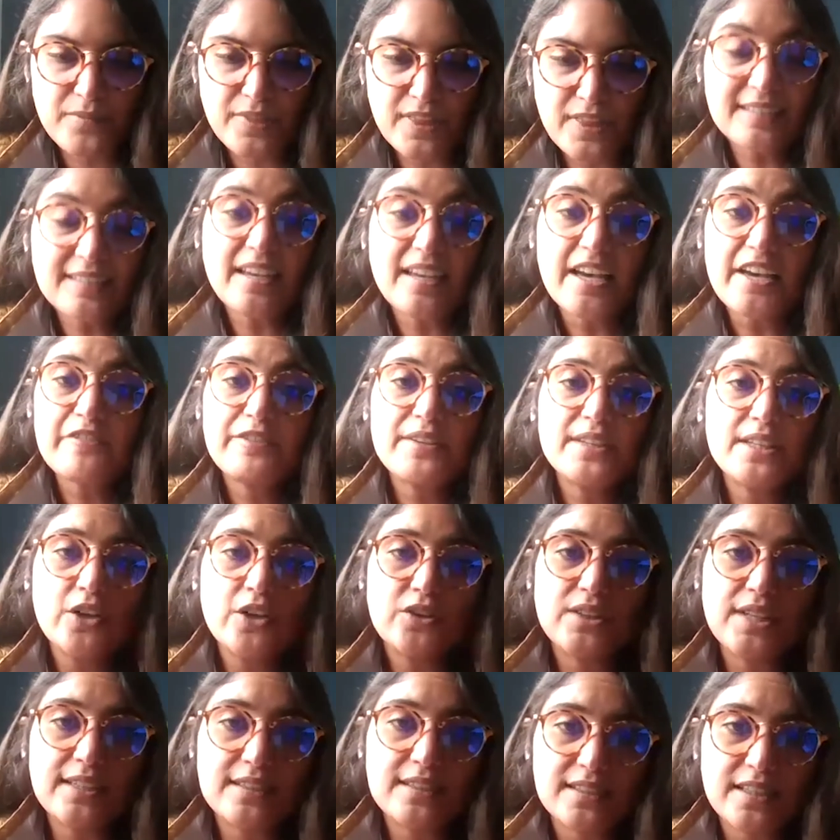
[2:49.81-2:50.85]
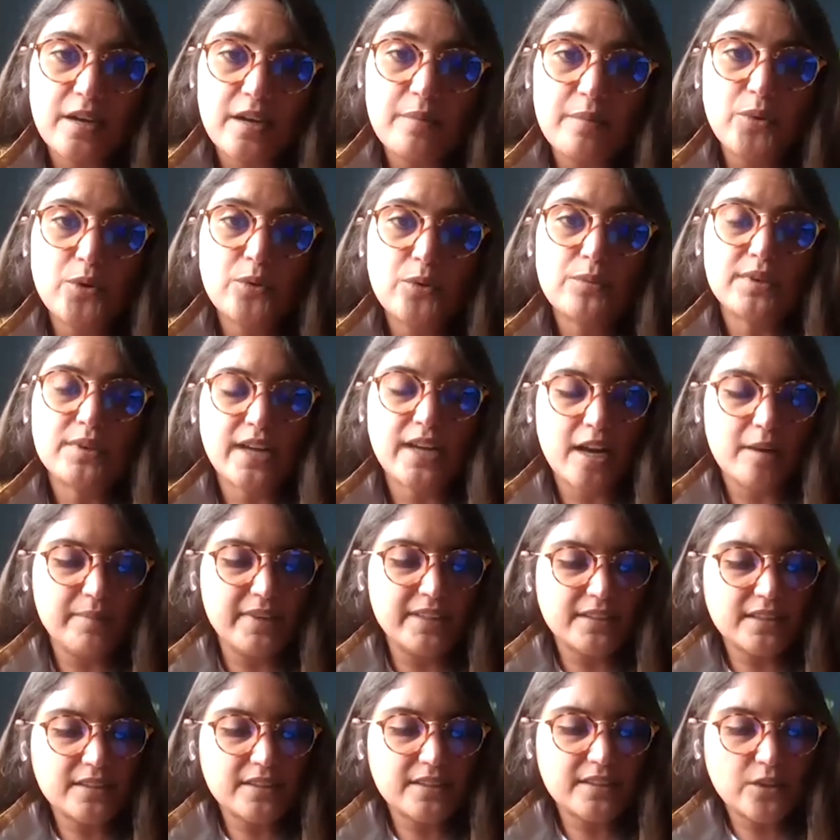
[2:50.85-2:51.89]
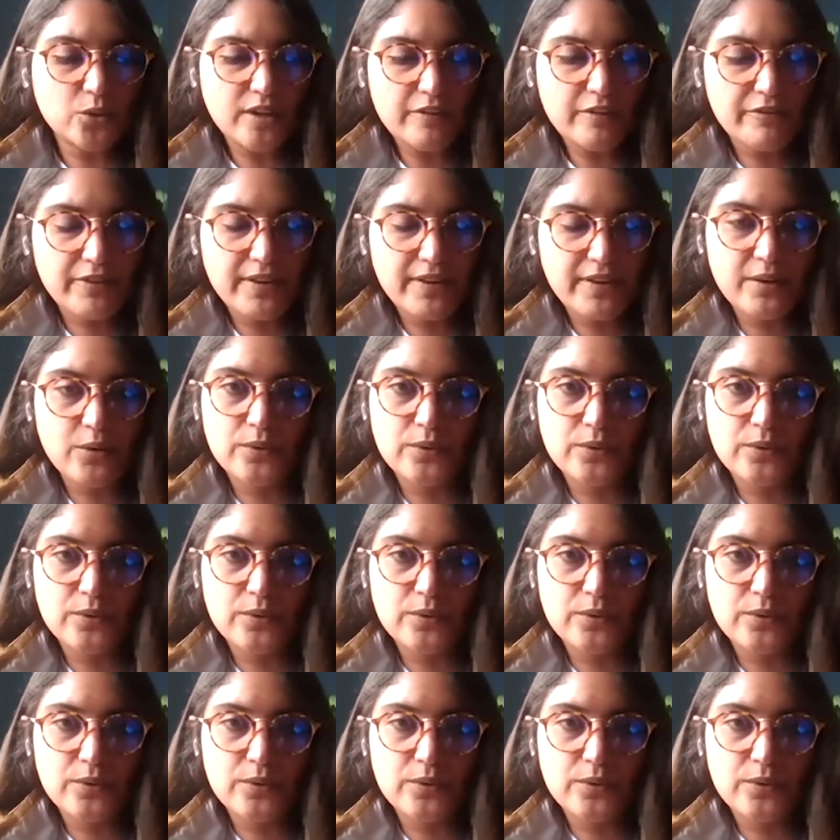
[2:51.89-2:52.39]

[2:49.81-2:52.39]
que está definido en el tiempo, realmente tiene una,